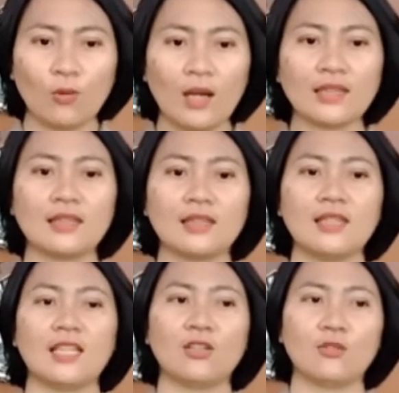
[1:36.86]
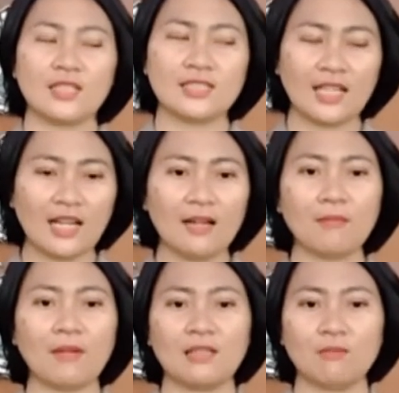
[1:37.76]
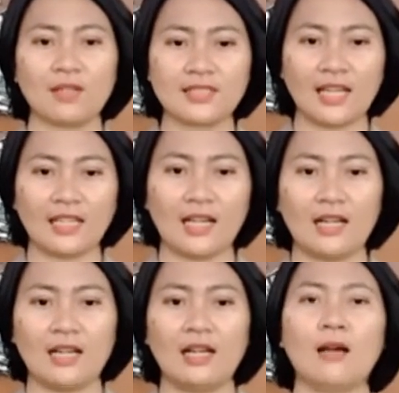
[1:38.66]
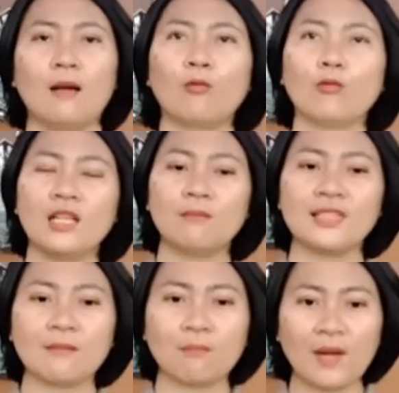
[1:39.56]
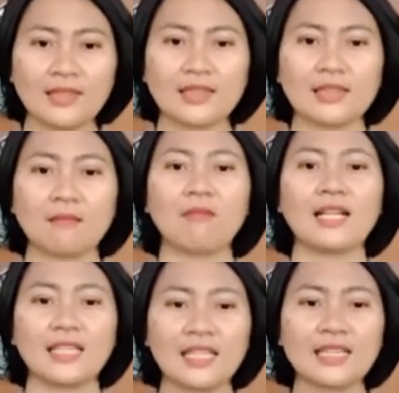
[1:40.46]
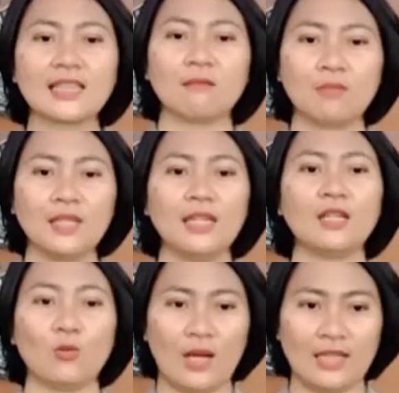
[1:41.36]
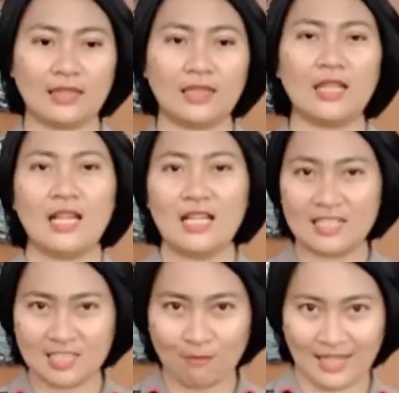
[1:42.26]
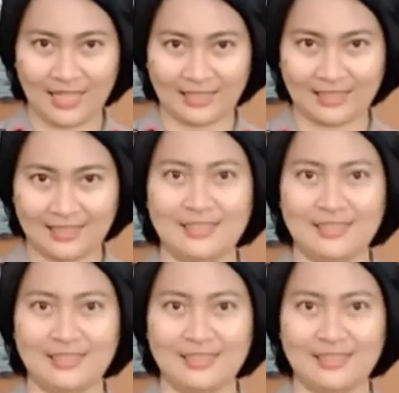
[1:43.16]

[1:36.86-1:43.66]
kuat dan Indonesia makin berjaya. Pulih lebih cepat, bangkit lebih kuat. Semangat.